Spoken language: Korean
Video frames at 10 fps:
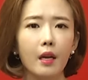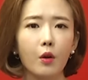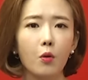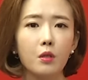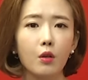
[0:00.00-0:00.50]
1의
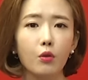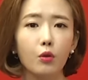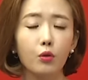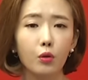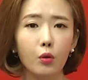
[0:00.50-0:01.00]

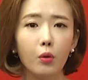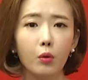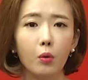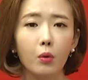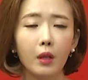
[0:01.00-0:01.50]
경쟁률을
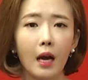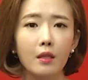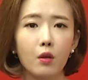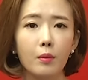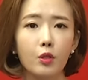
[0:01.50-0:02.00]
뚫고도
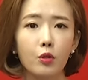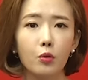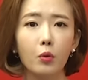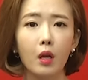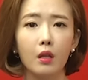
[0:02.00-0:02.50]
당첨이
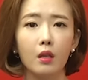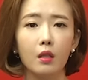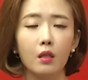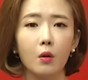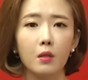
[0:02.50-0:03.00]

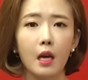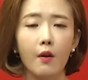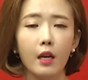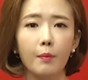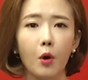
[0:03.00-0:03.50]
취소되는 이런
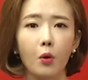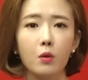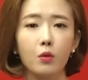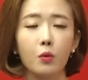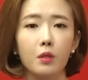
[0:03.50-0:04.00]
상황이
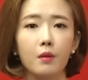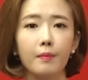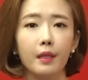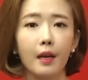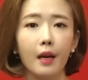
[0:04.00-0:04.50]
벌어지고
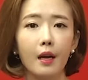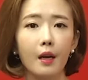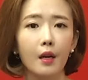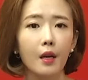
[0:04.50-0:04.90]
있습니다.